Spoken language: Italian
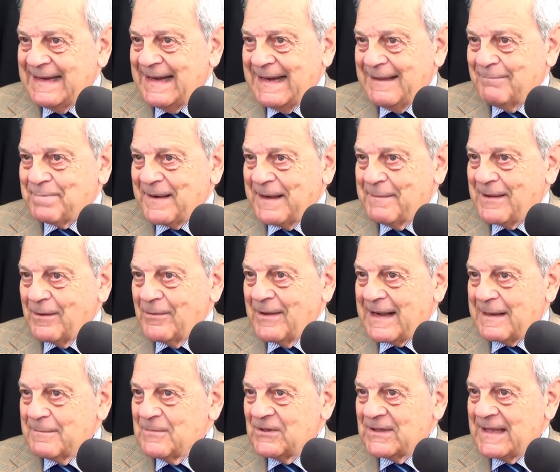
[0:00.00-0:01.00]
la prima
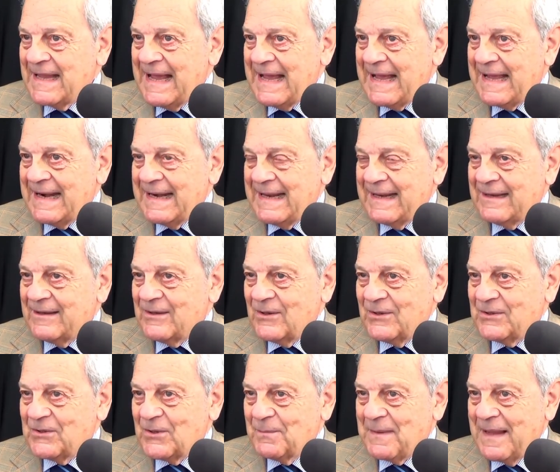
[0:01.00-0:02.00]
guerra mondiale
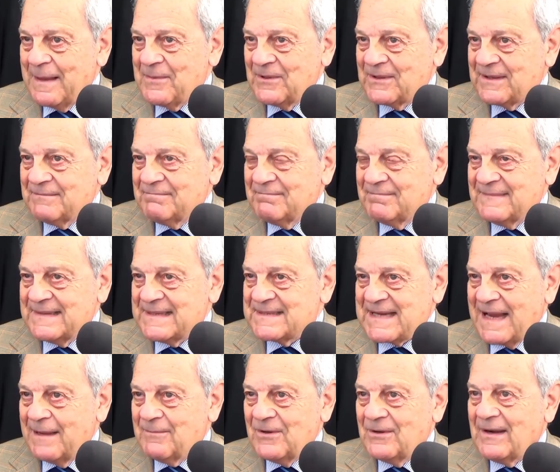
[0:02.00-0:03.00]
noi dobbiamo,
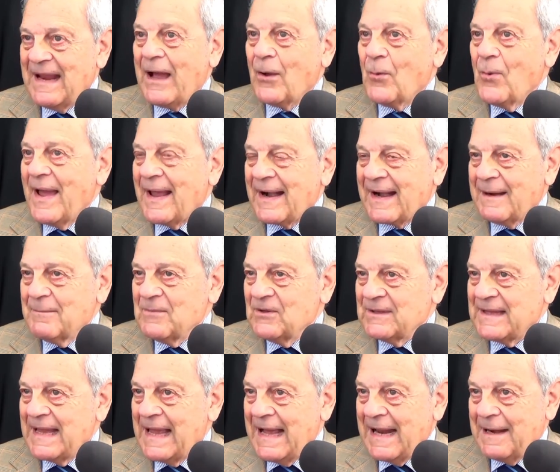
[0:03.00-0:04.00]
diciamo, la guerra
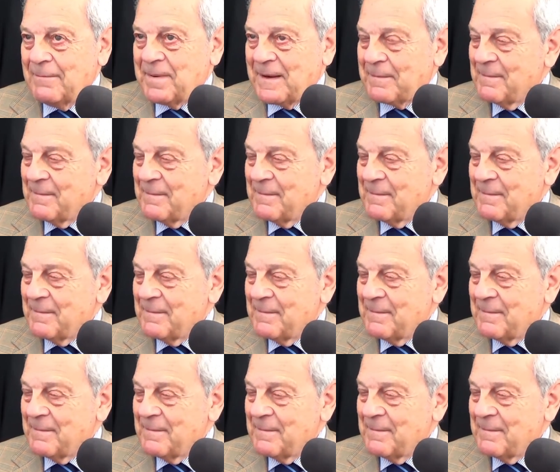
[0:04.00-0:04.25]
mondiale.